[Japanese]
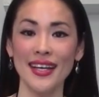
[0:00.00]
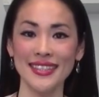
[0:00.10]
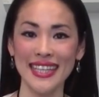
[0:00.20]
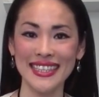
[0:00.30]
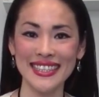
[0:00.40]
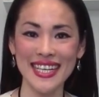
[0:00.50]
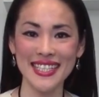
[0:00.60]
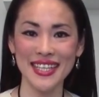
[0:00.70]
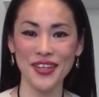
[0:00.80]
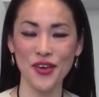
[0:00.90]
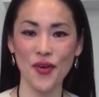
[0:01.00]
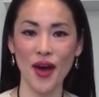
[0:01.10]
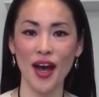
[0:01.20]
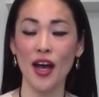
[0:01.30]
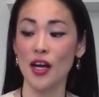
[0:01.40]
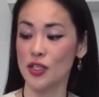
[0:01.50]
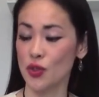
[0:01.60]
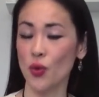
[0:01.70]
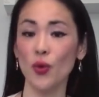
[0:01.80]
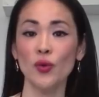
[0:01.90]
撮影した今日は
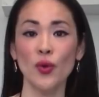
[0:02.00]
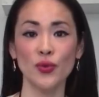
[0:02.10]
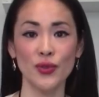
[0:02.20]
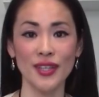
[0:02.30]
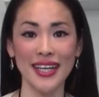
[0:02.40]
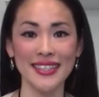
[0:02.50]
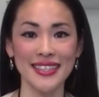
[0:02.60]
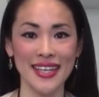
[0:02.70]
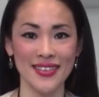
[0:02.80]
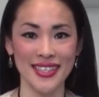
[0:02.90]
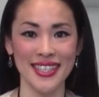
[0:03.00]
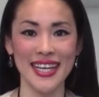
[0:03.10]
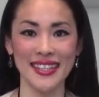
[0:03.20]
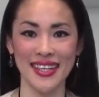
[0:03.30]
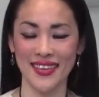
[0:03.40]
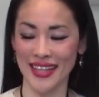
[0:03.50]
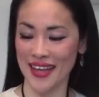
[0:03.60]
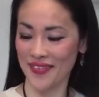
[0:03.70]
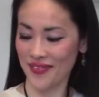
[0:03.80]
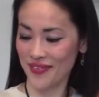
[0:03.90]
ちょうど復活祭の時期だったの
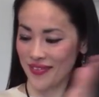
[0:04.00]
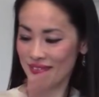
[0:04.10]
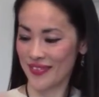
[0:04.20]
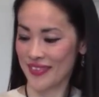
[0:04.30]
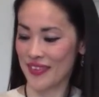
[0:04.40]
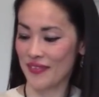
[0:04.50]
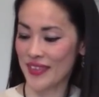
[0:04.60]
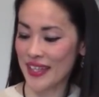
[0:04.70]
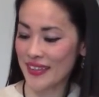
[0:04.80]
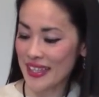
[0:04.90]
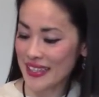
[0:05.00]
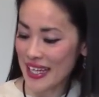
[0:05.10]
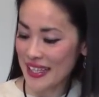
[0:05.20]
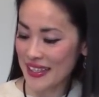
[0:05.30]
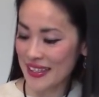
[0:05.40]
で、てください。